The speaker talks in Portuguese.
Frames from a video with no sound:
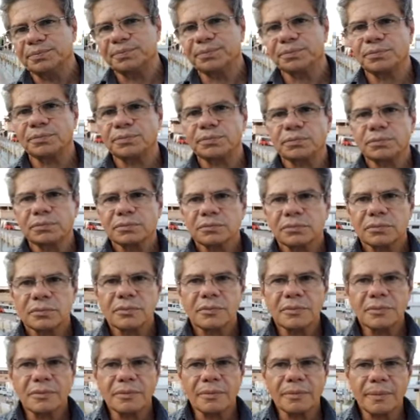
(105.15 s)
E a tocha vai
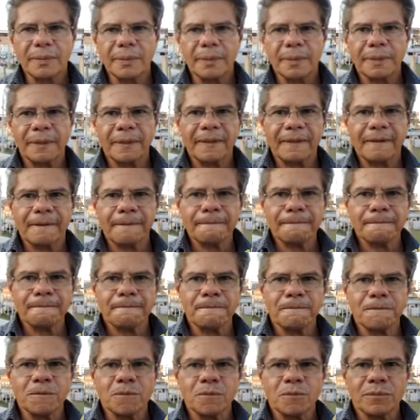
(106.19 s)
passar dentro de
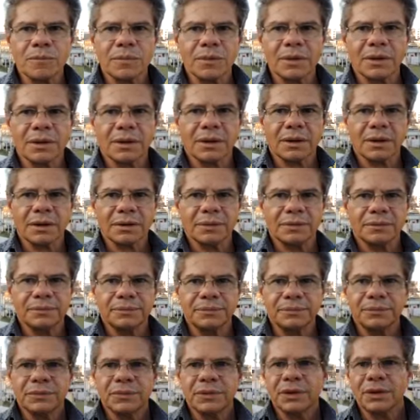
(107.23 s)
Leopoldina ou é só na
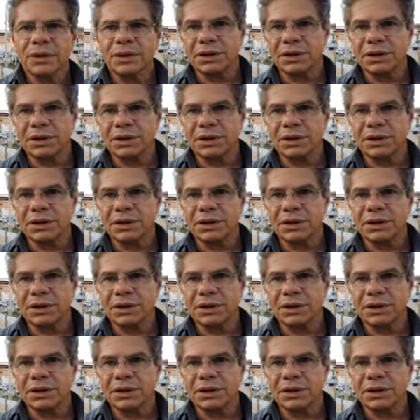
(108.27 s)
BR?